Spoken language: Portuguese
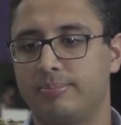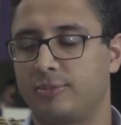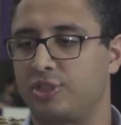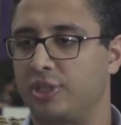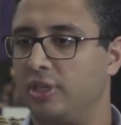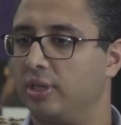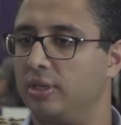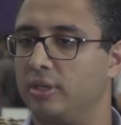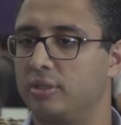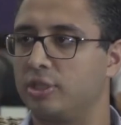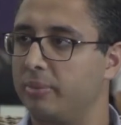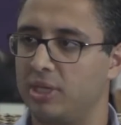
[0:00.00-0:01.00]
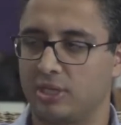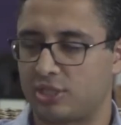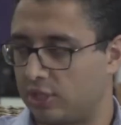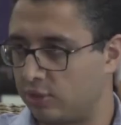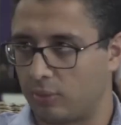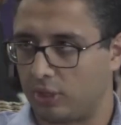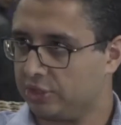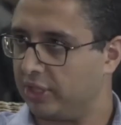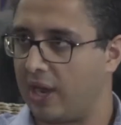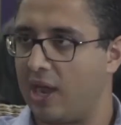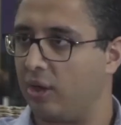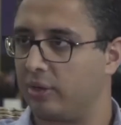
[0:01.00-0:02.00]
de, de mídia, de um modo
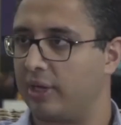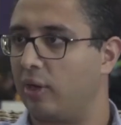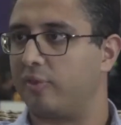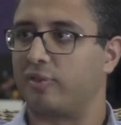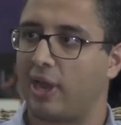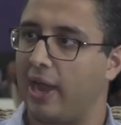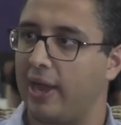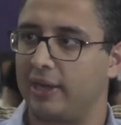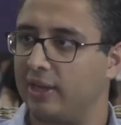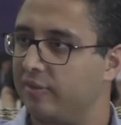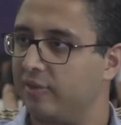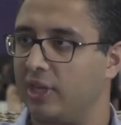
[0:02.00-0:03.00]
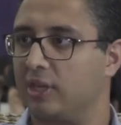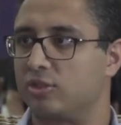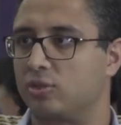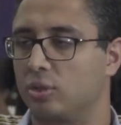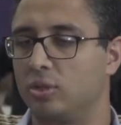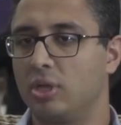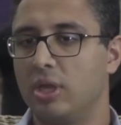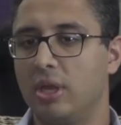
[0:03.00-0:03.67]
geral, né, offline, eventos, tudo,